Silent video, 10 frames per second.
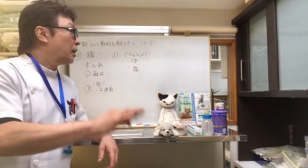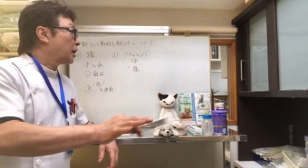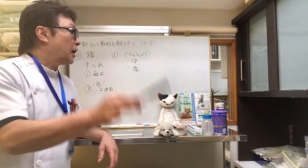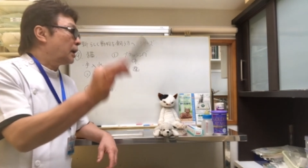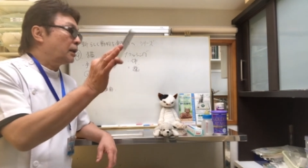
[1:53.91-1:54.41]

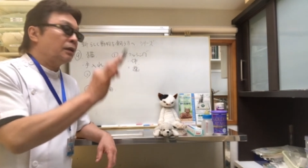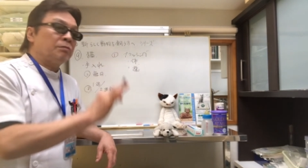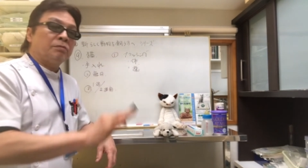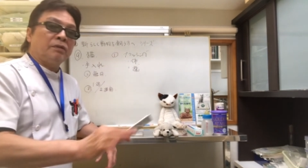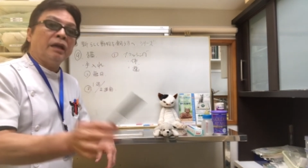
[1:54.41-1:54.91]
体に
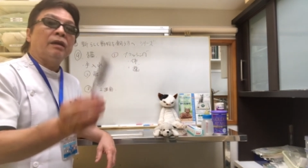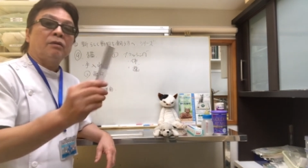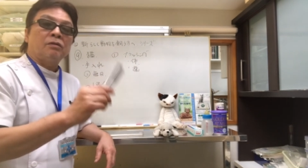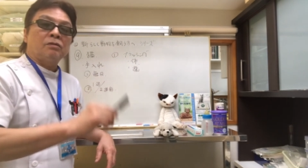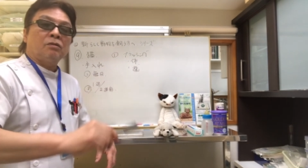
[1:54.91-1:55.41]
ね
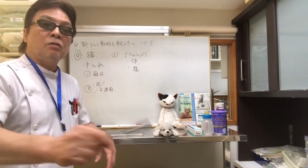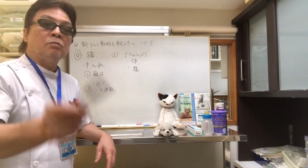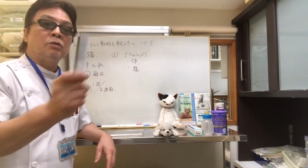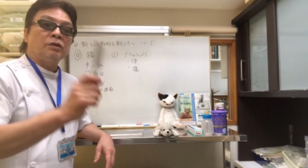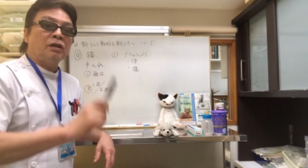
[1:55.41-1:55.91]
肛
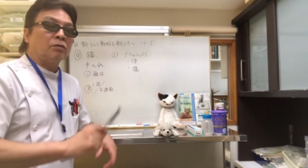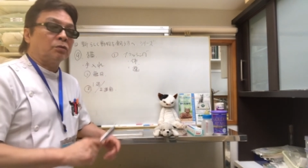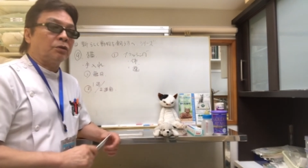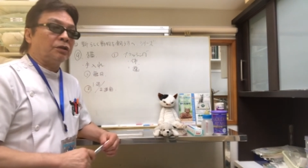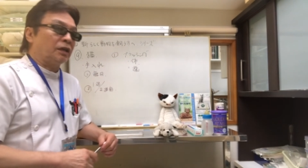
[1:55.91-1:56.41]
門を入れるこ
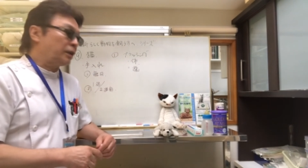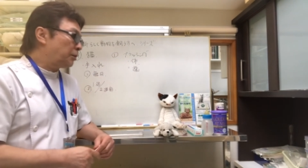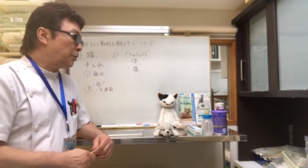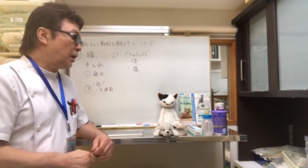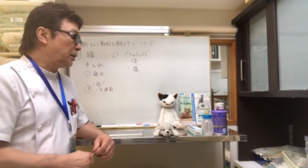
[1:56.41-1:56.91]
とに慣れて
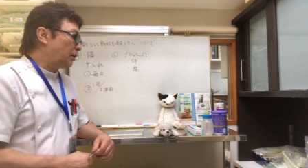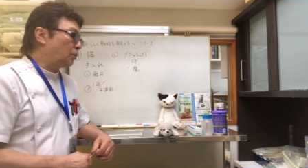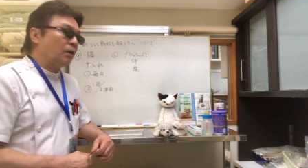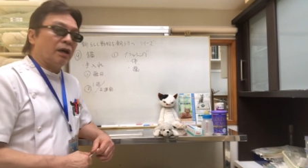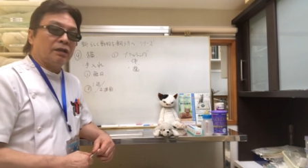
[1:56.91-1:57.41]
もらった
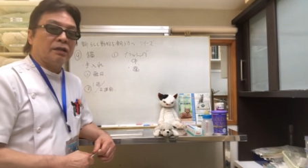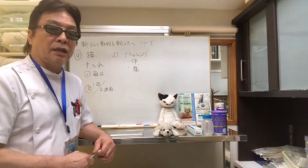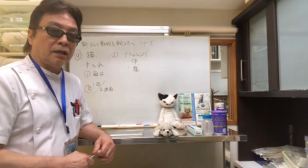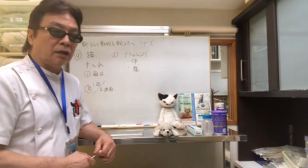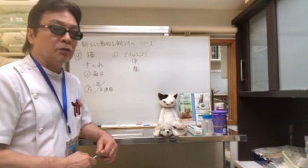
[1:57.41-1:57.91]
方がいい
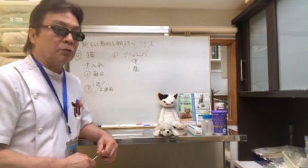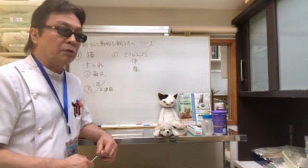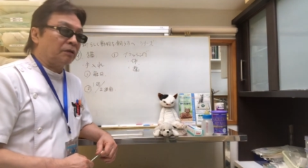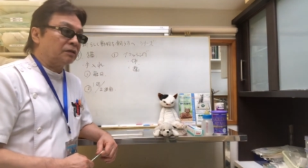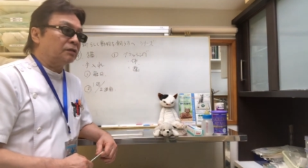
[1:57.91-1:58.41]
かなと思い
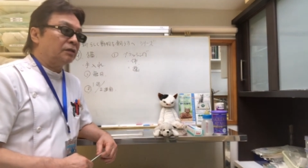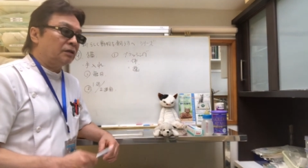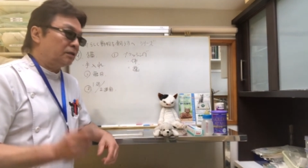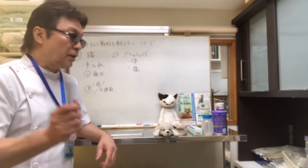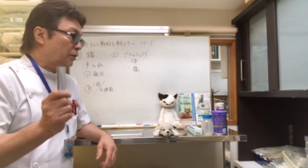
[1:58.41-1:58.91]
ます
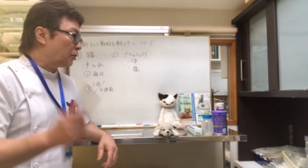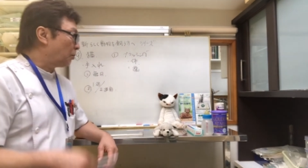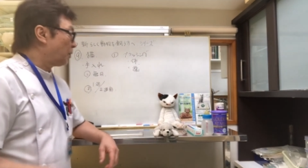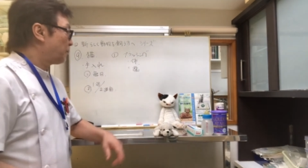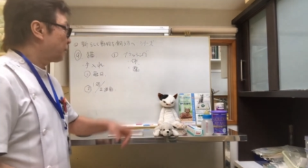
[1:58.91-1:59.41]
ぜひとも
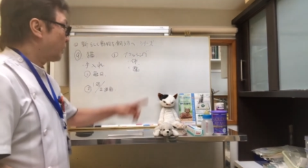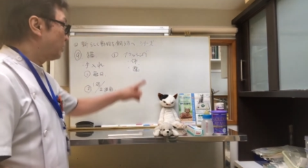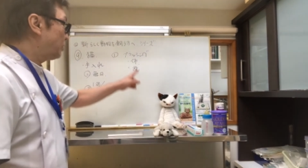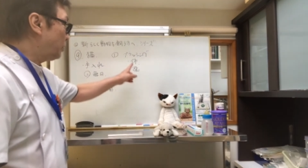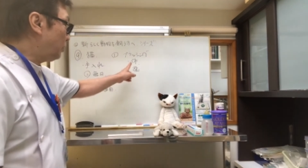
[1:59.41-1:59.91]

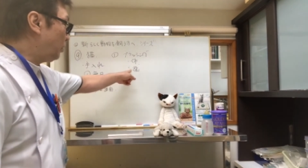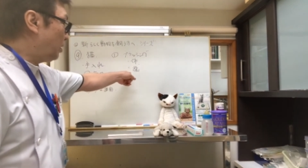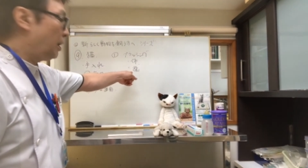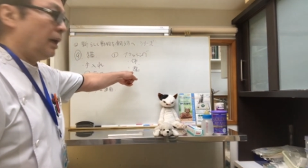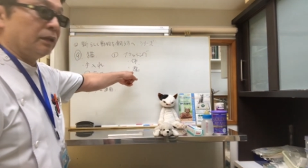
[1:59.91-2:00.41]
それと
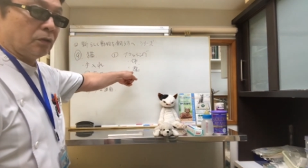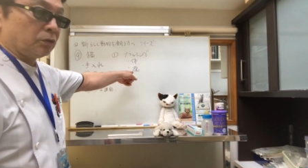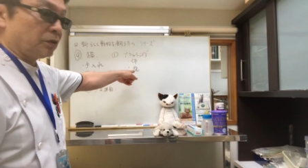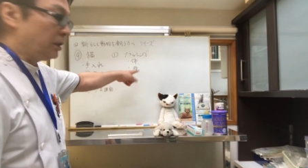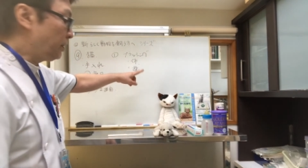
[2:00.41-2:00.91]
歯のこ
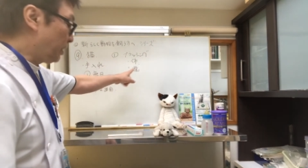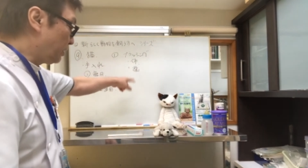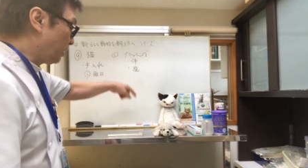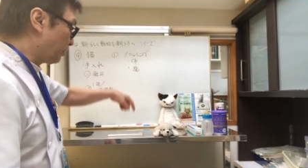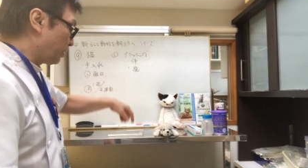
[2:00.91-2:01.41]
とですね
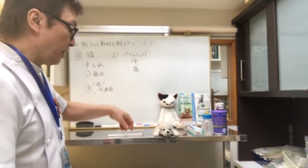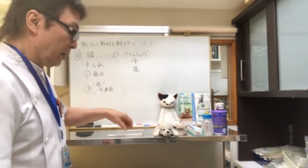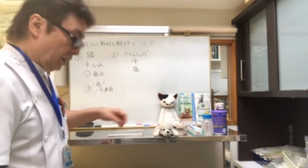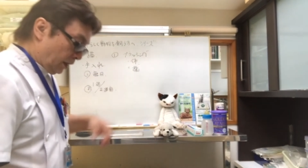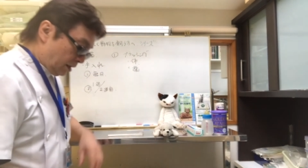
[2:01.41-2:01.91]
デンタルケア
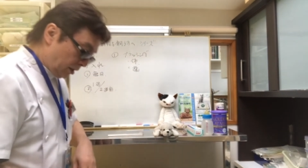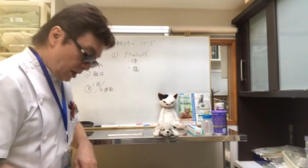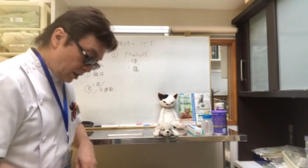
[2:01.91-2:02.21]
デ